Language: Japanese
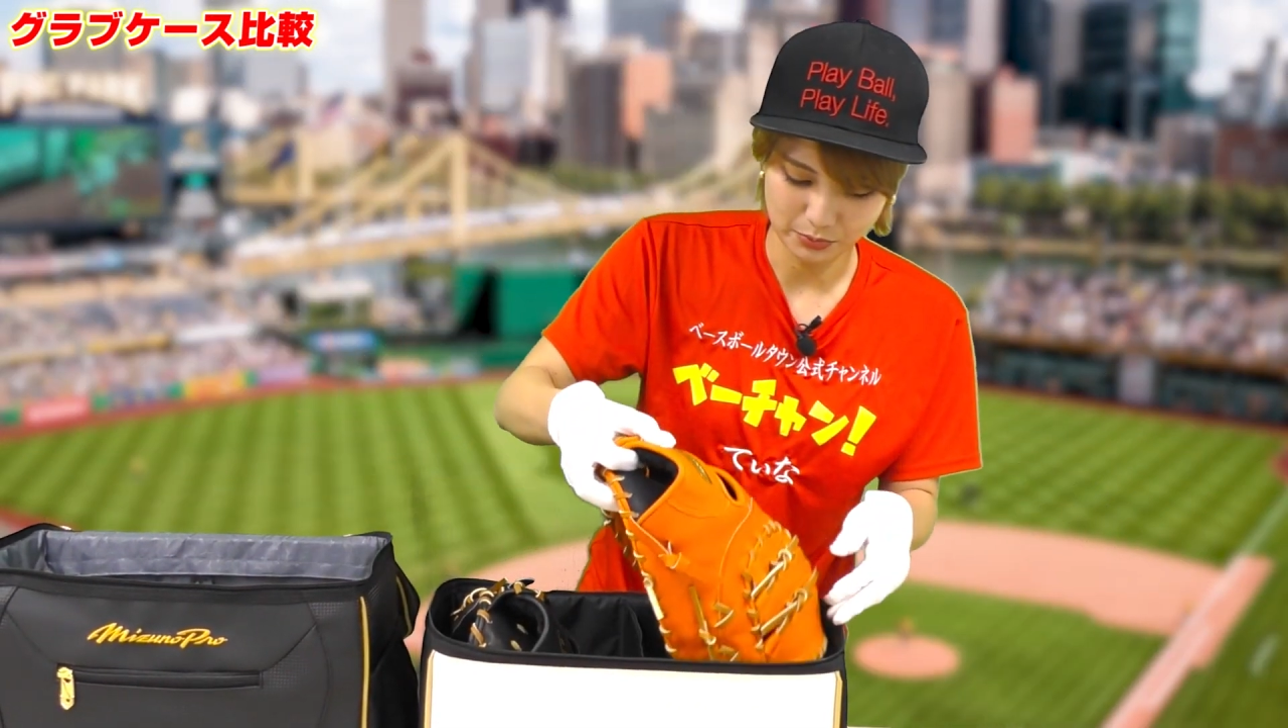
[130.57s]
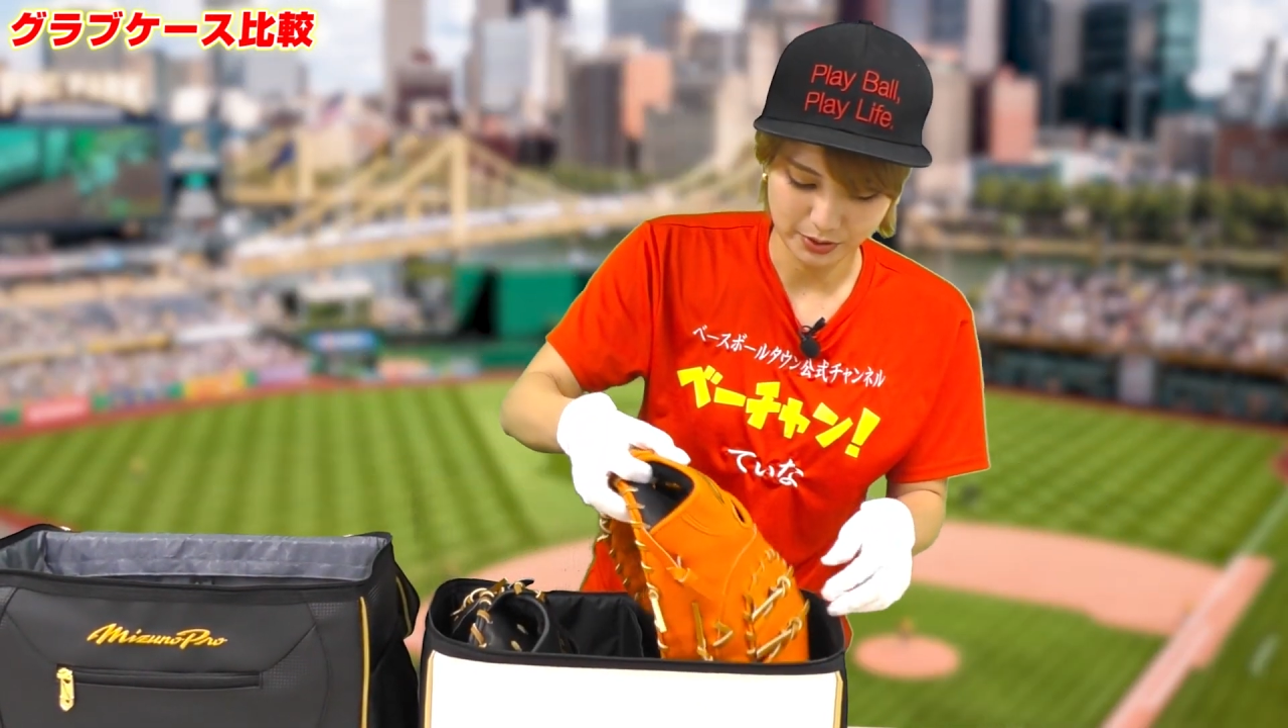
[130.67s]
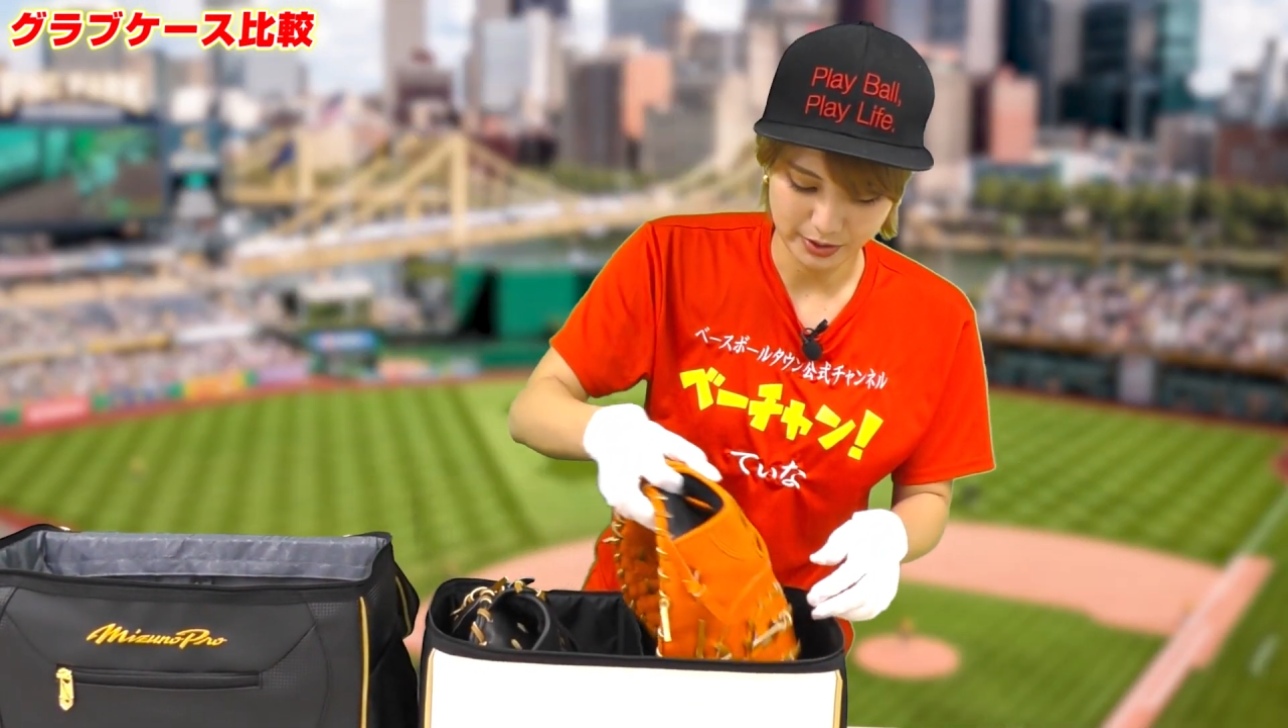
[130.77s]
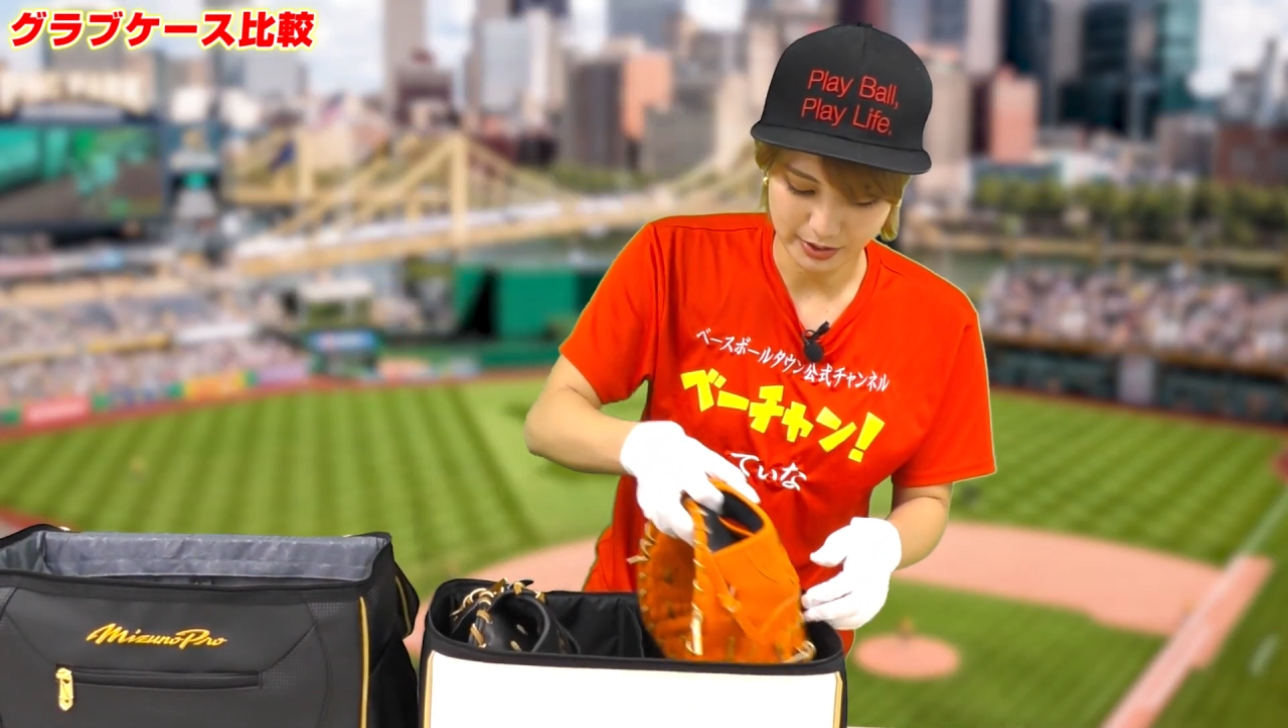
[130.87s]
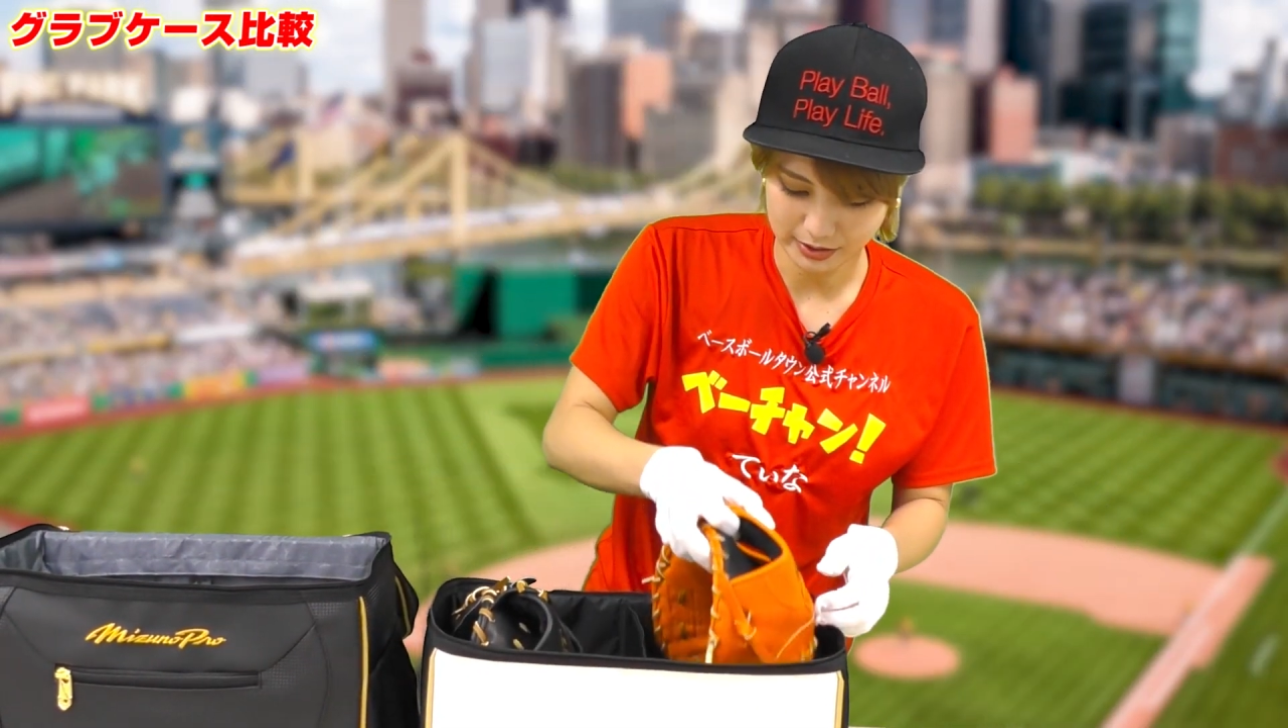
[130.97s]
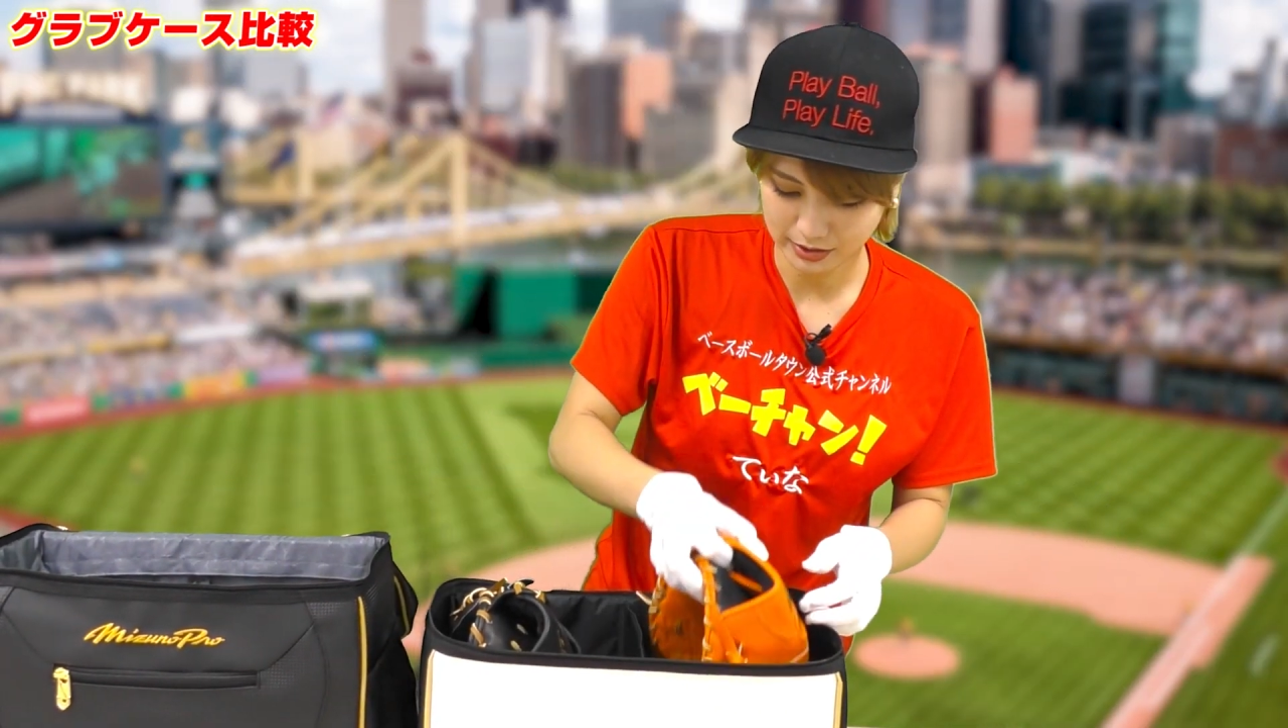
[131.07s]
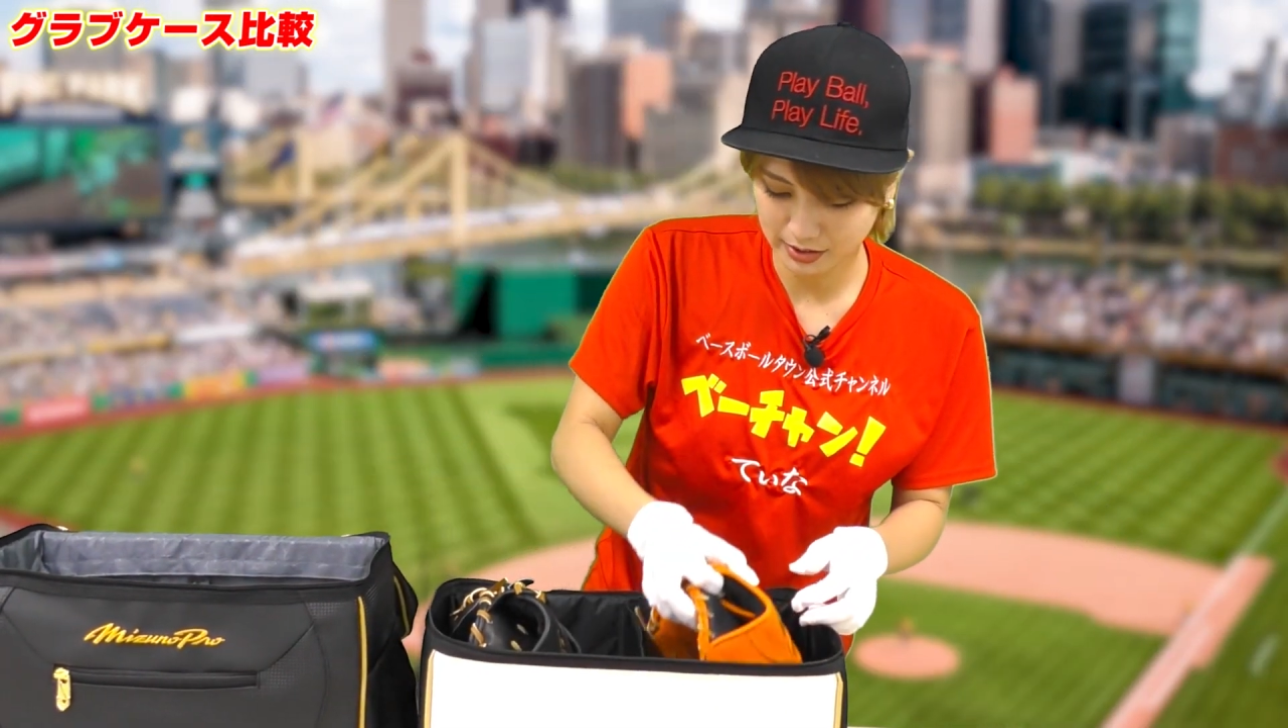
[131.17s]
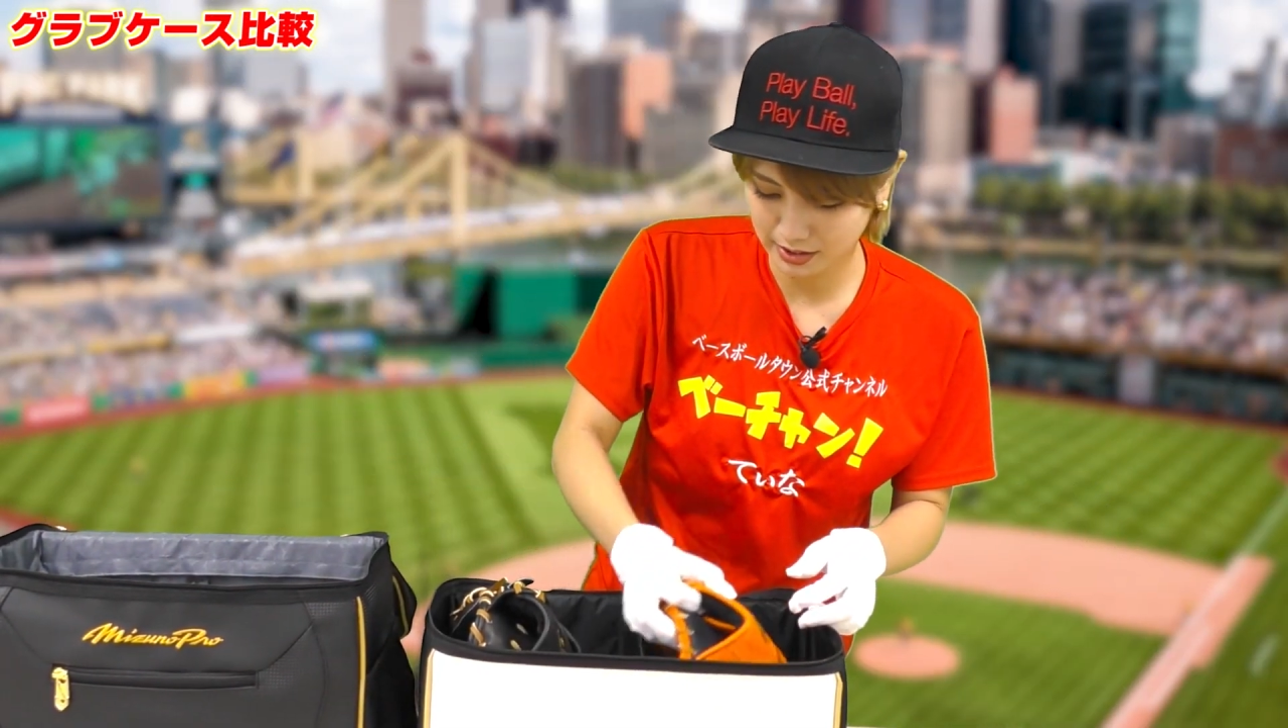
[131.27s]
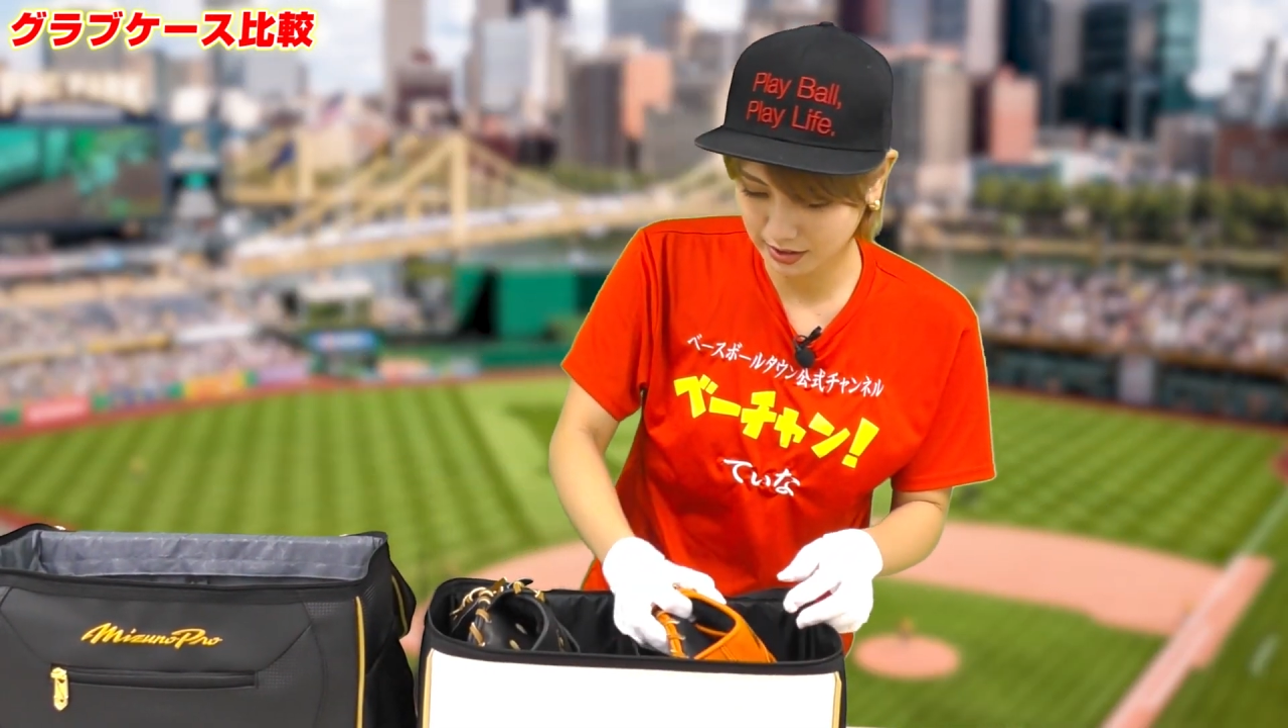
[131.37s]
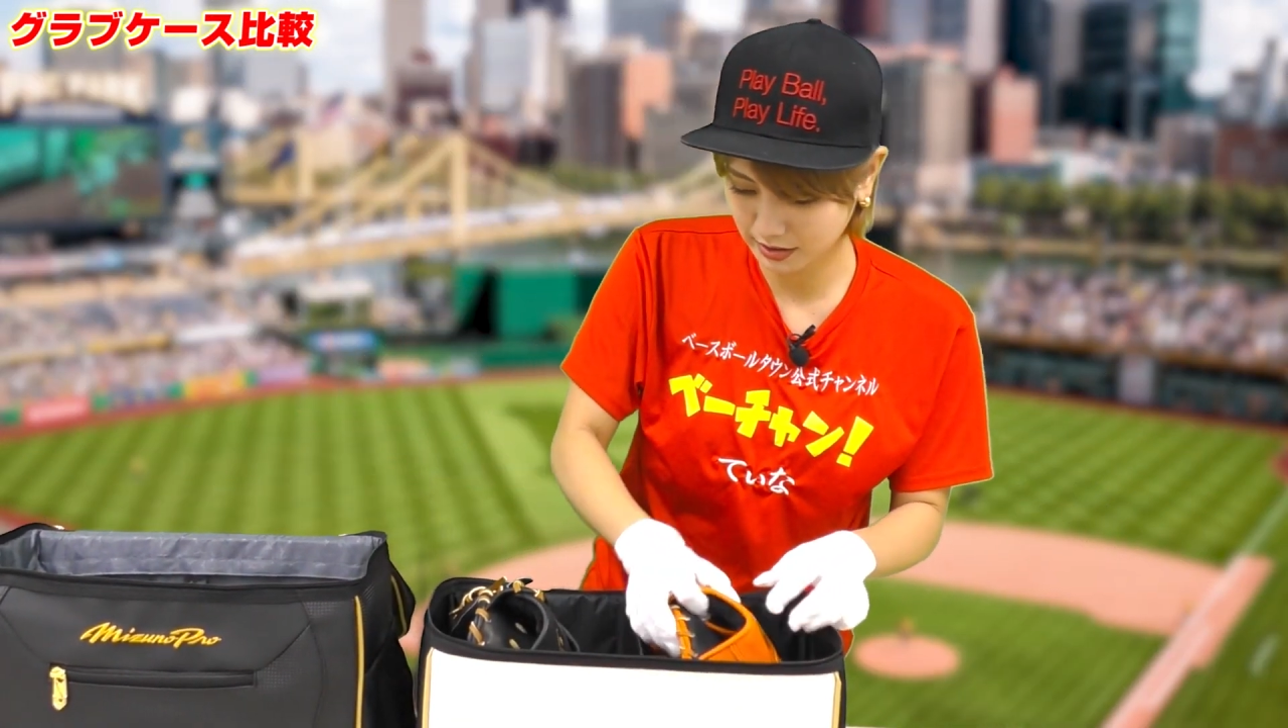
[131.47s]
入れ
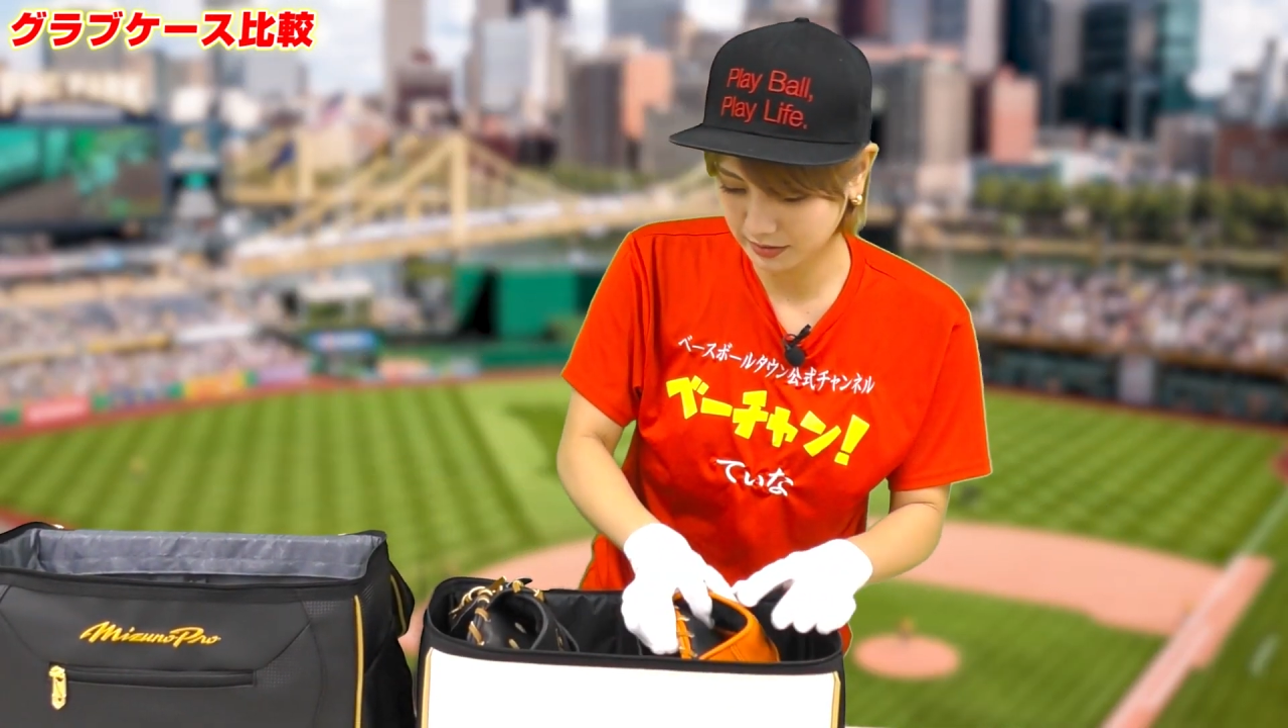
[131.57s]
て